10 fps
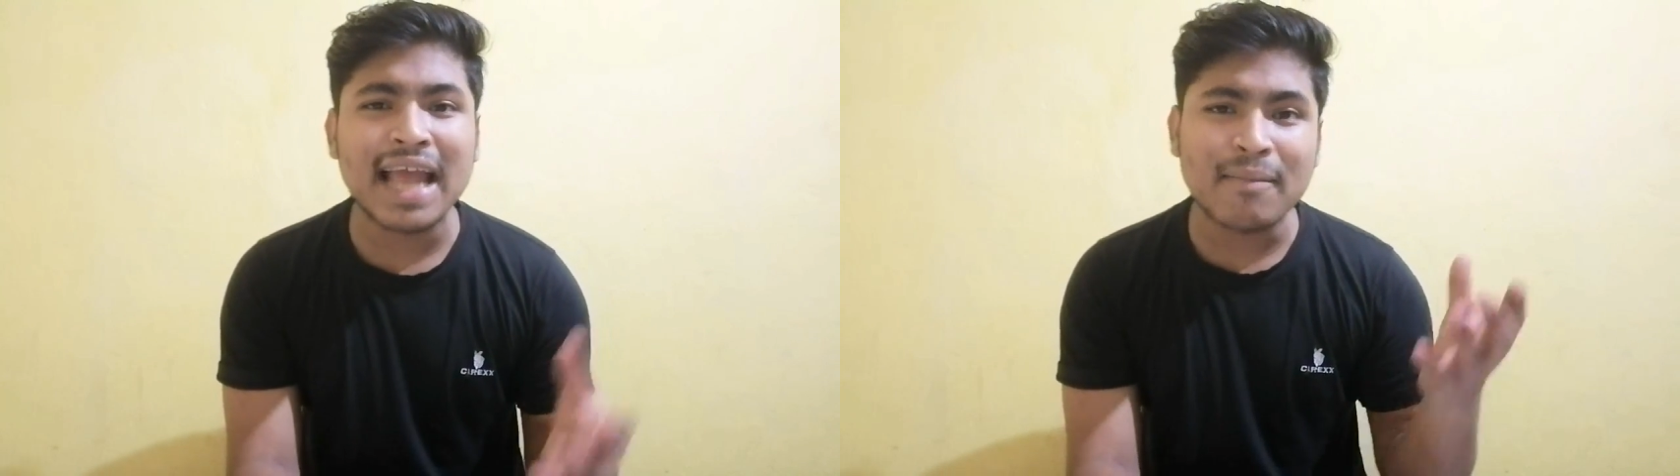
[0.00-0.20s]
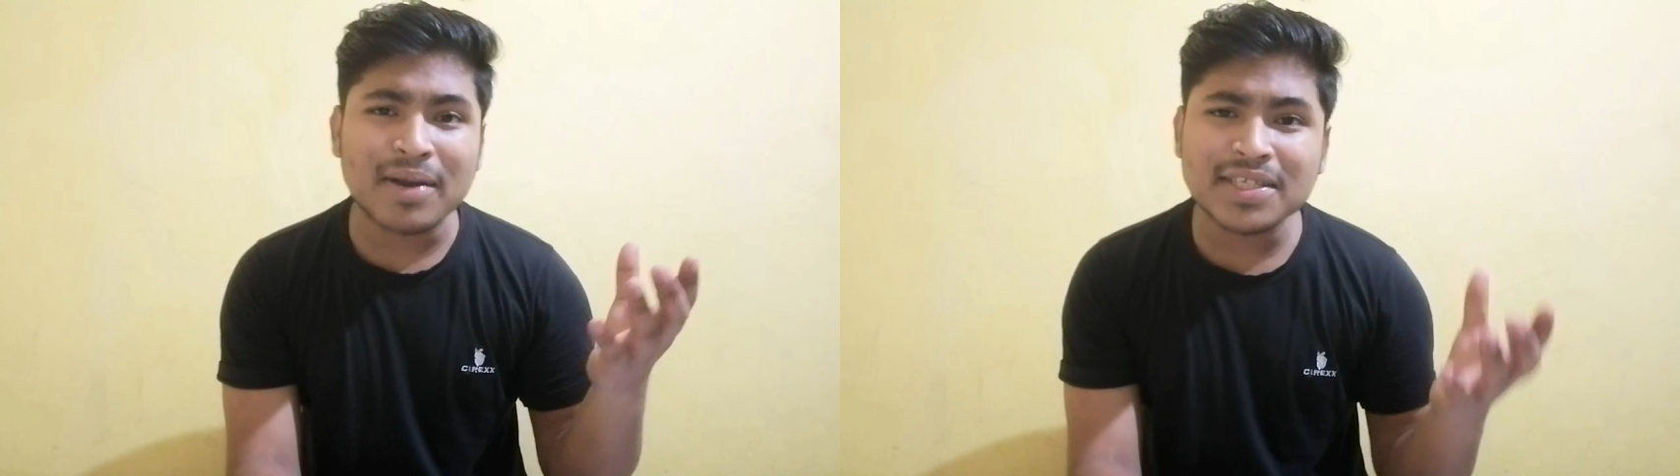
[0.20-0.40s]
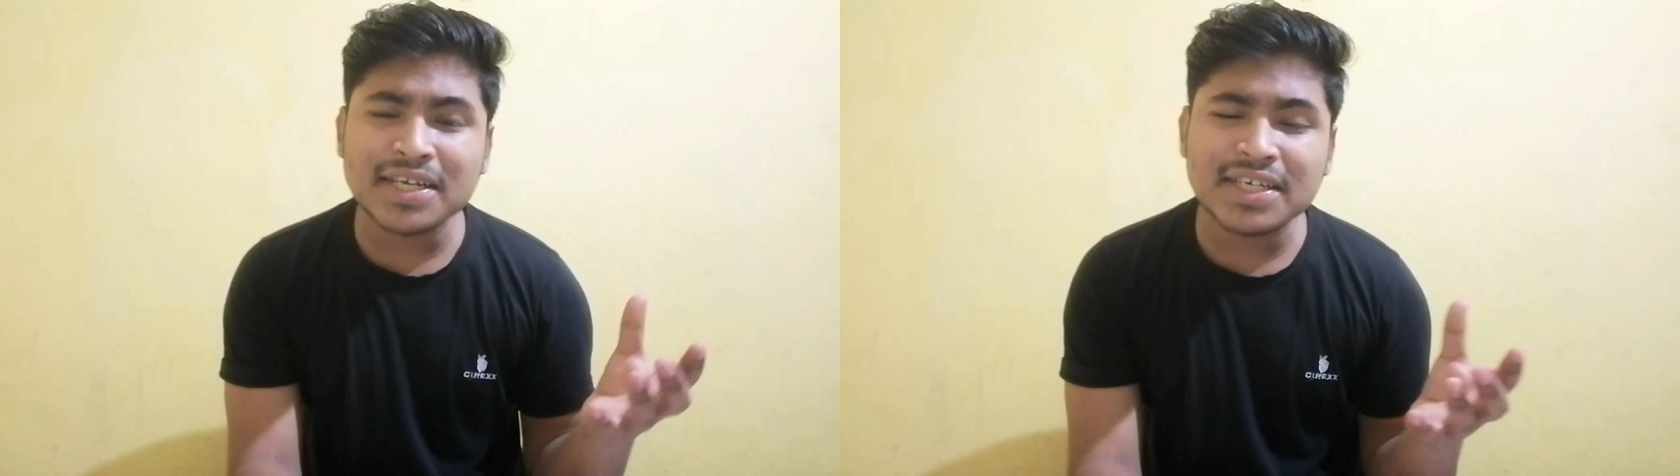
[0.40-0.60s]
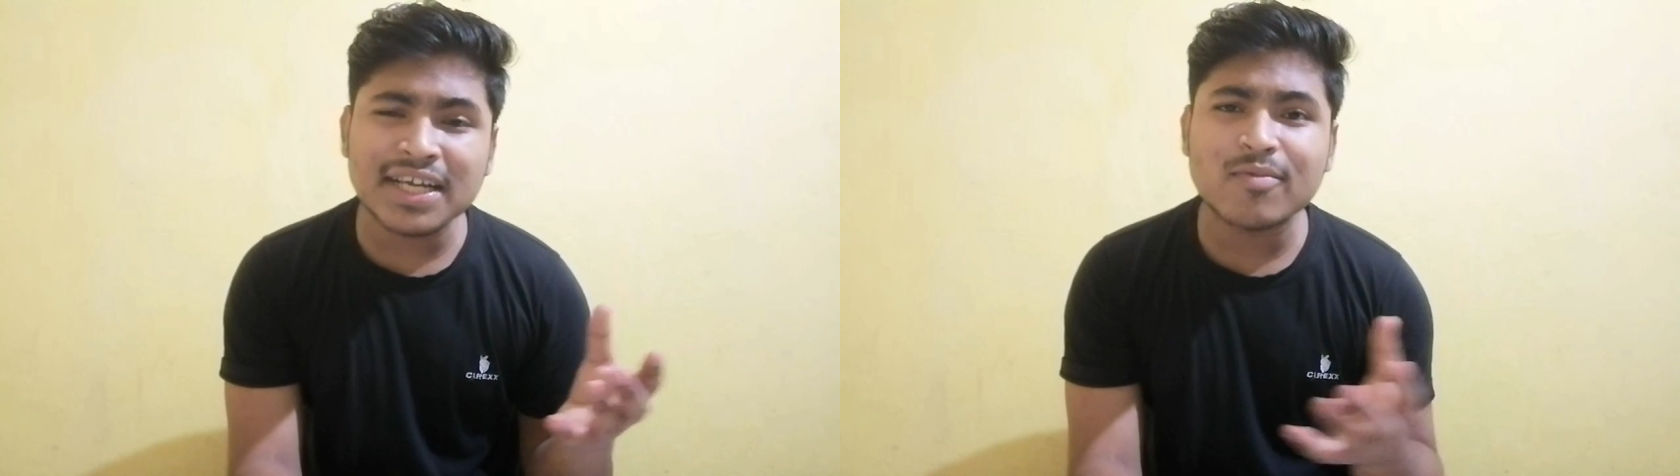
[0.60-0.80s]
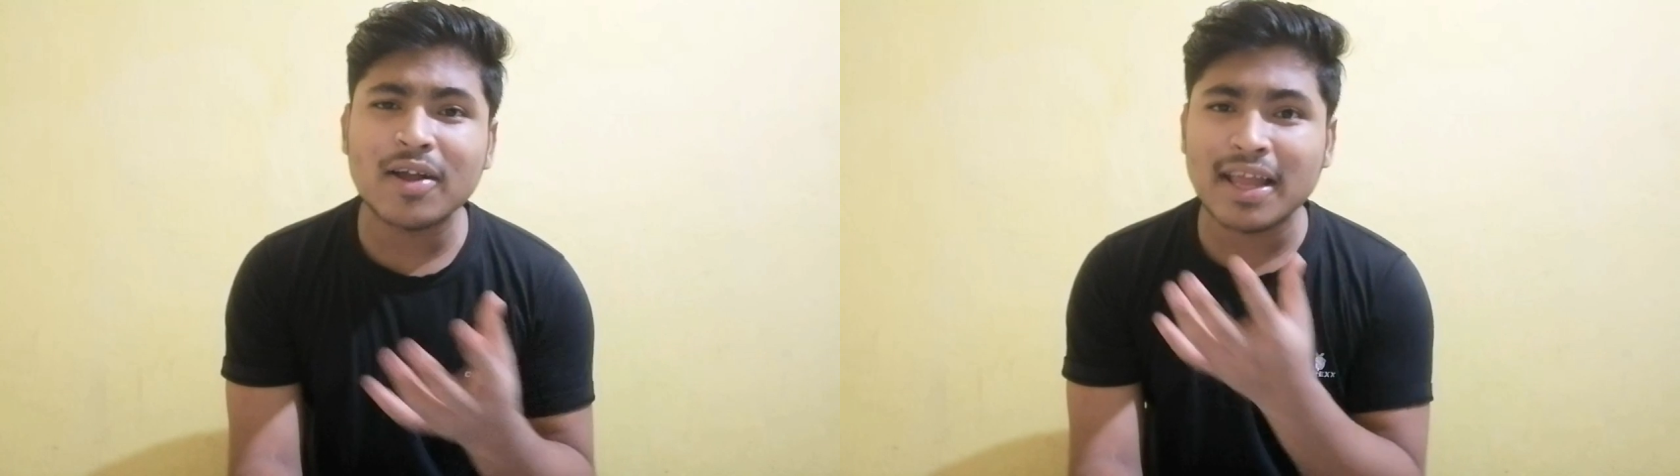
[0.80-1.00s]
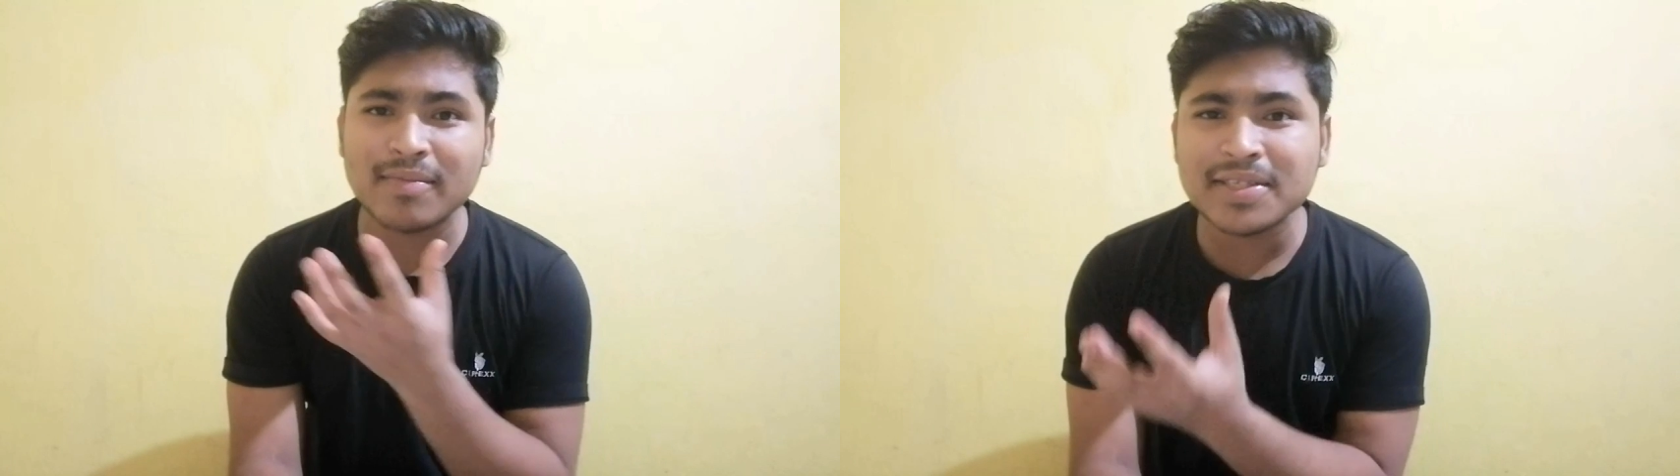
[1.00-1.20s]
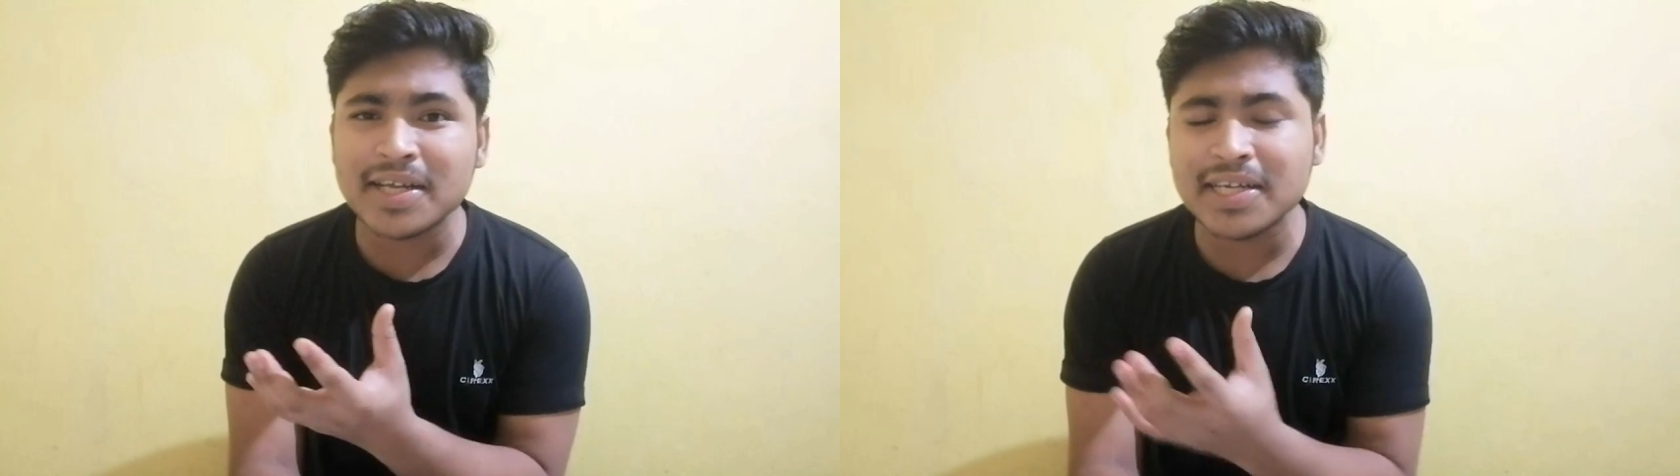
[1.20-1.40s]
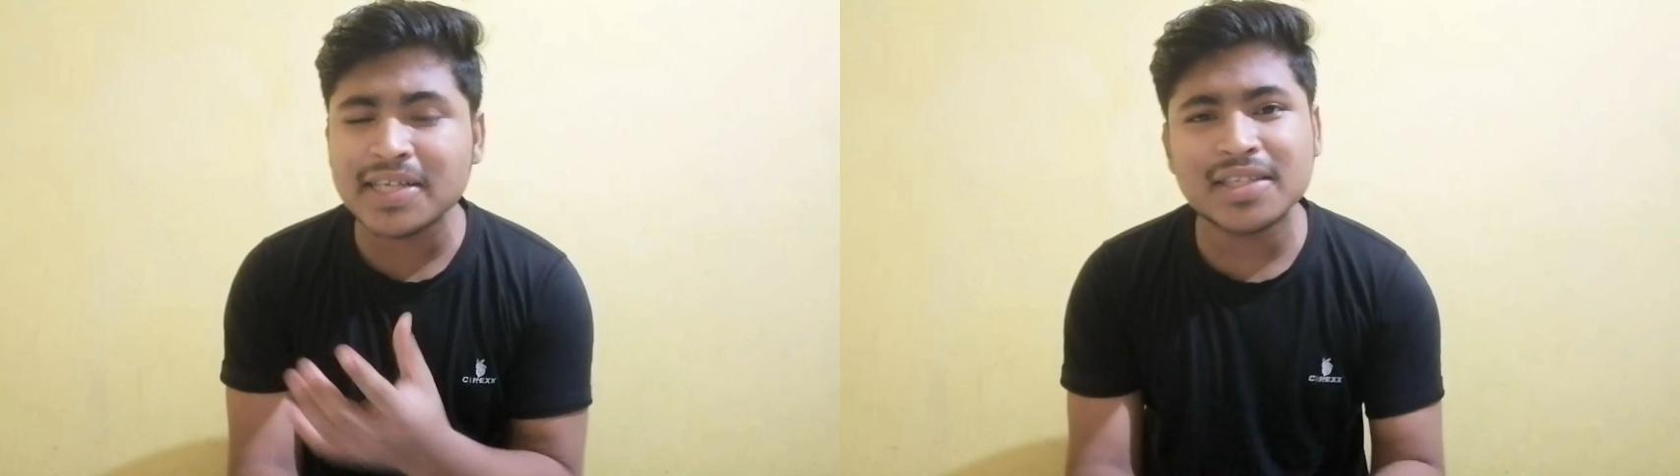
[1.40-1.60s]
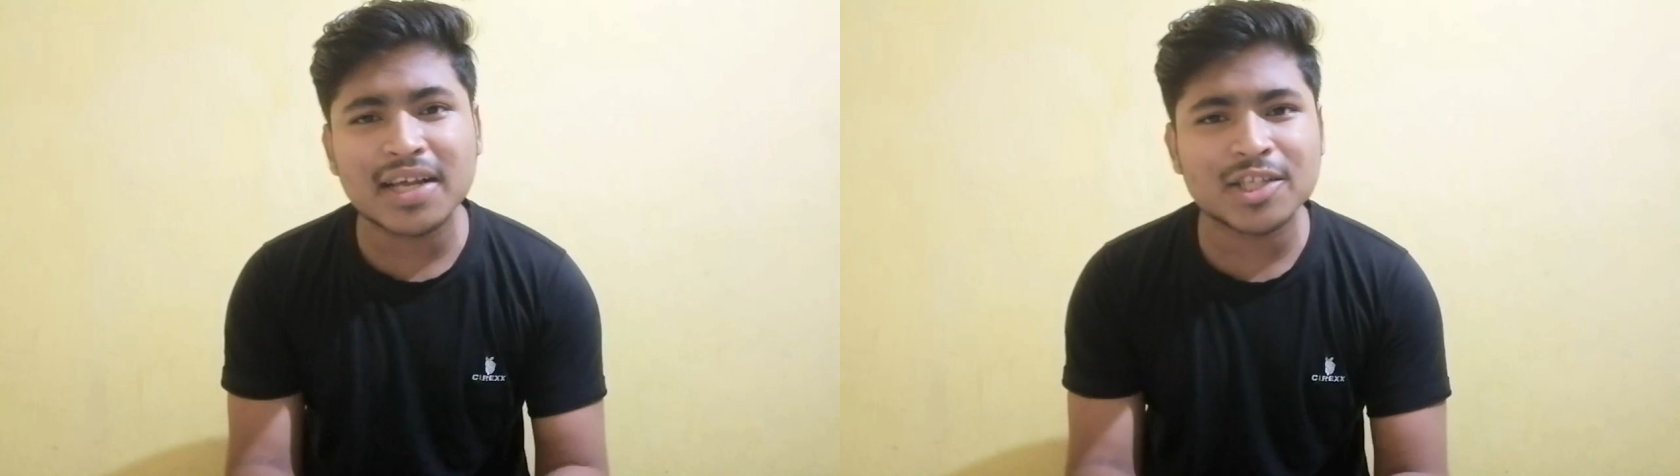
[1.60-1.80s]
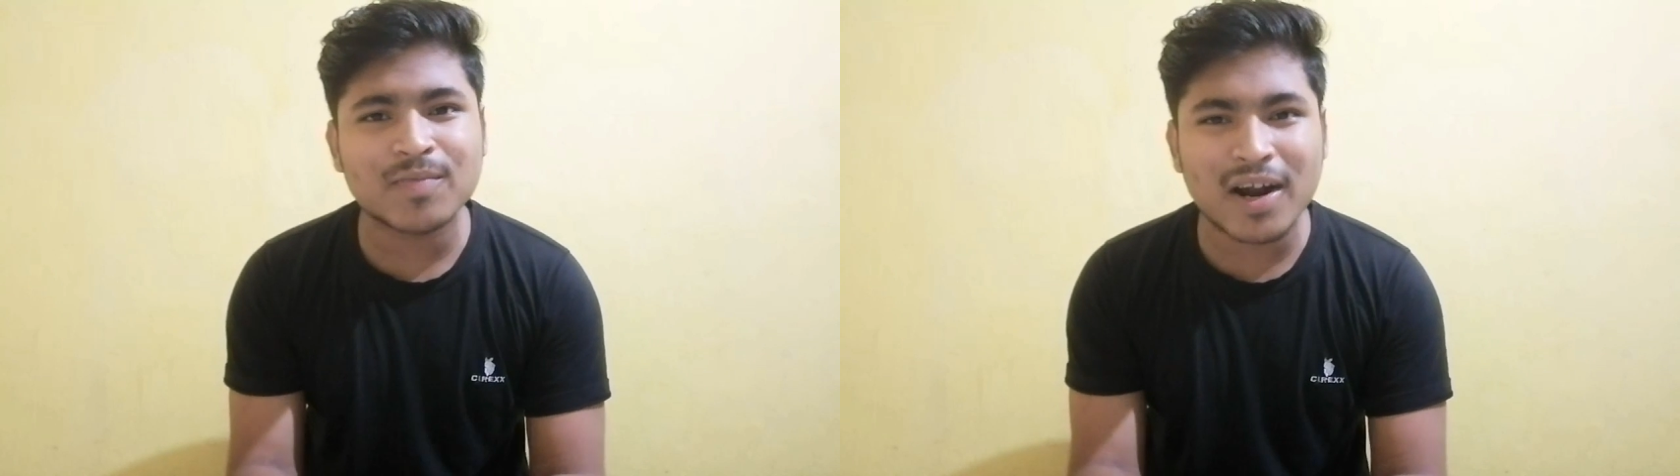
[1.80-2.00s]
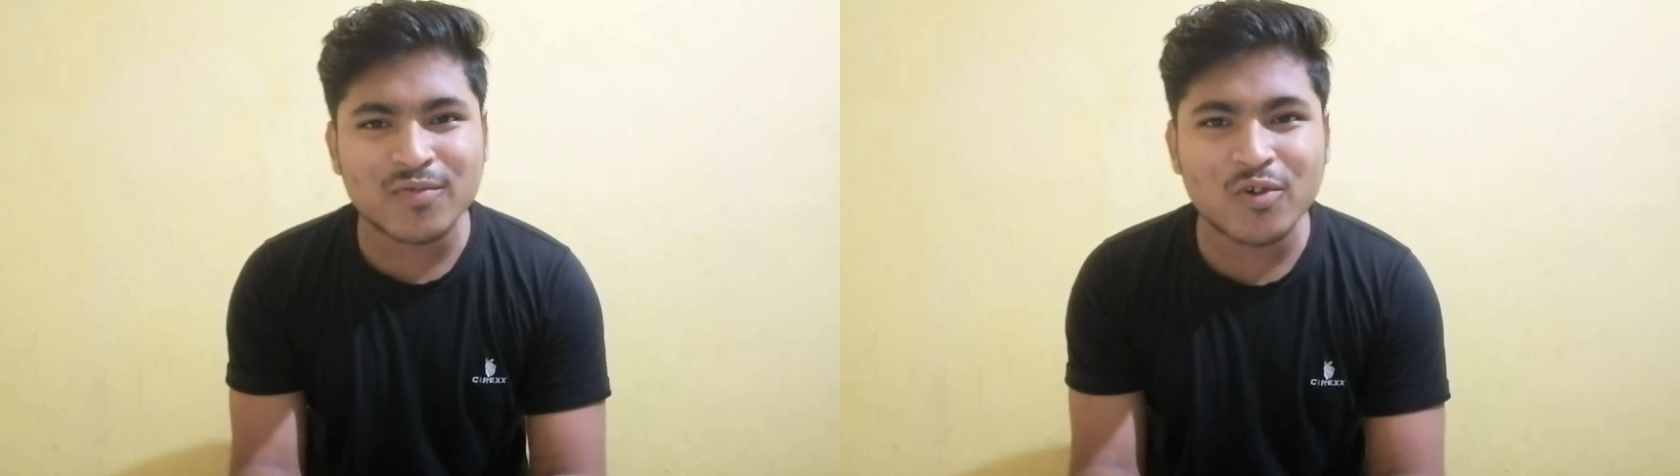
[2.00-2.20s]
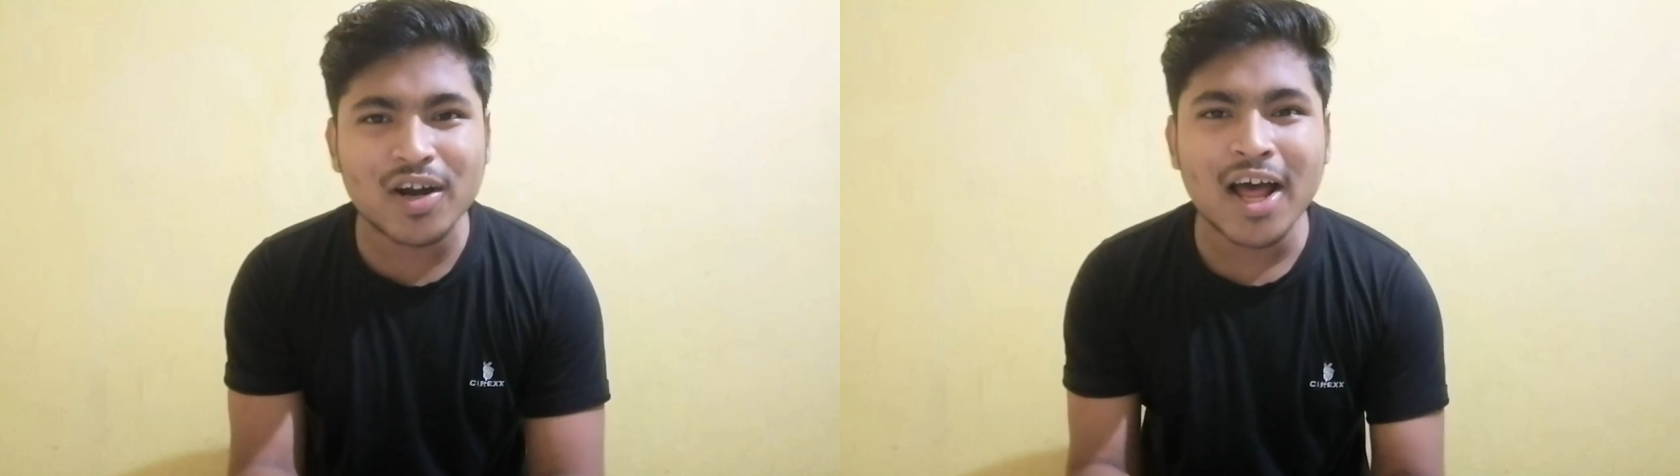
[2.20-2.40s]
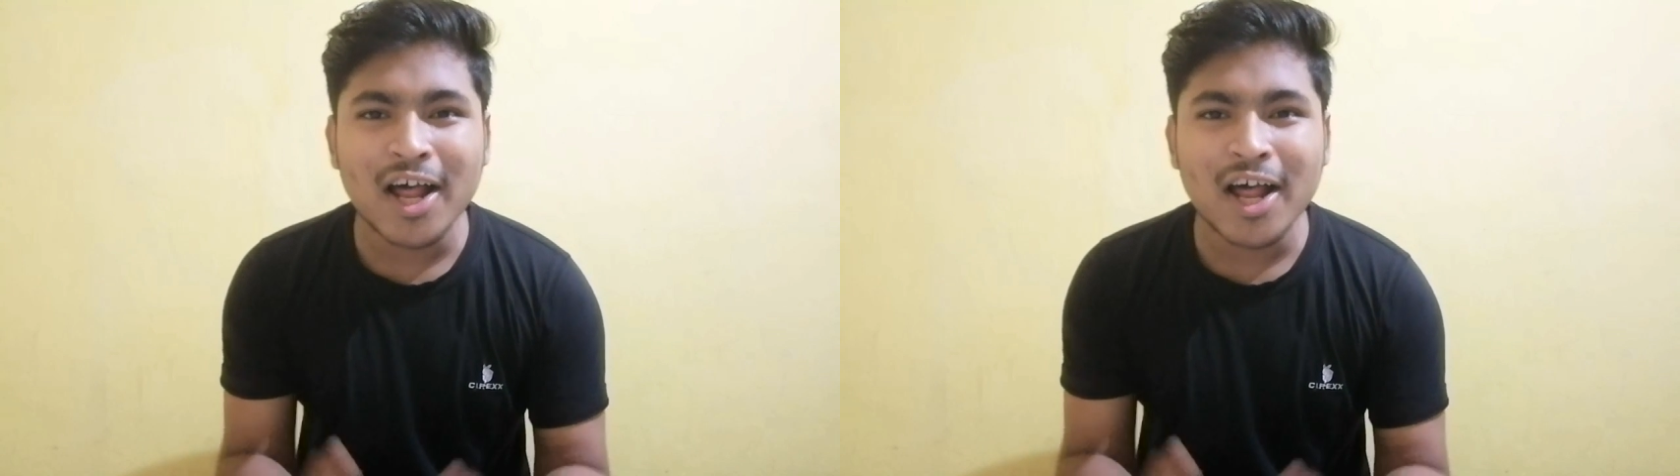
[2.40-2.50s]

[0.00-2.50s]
ক্যামেরা সেন্ট্রিক এবং গেমিং সেন্ট্রিক যে তারা স্মার্টফোন